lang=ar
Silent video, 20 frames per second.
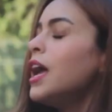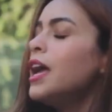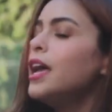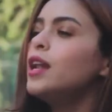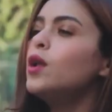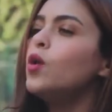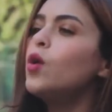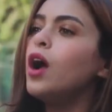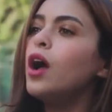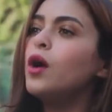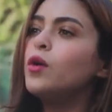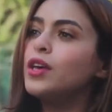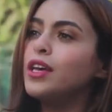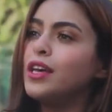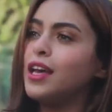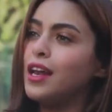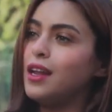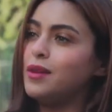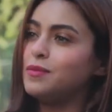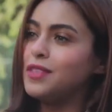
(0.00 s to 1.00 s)
حلو قوي
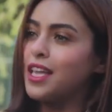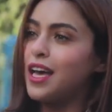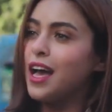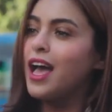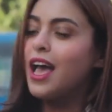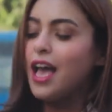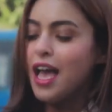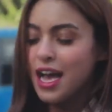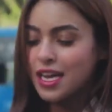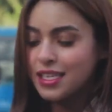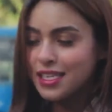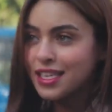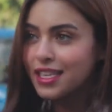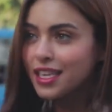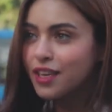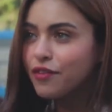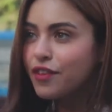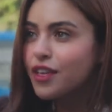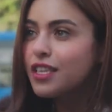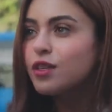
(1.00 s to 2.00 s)
الكلام ده هاتي
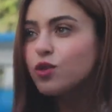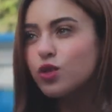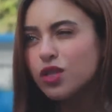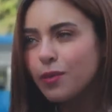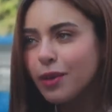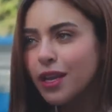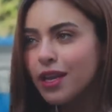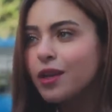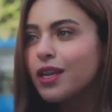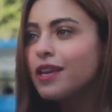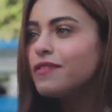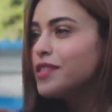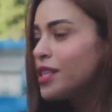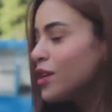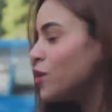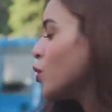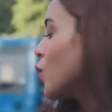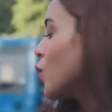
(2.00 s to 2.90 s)
ايدك في ايدي وسيبي لي نفسك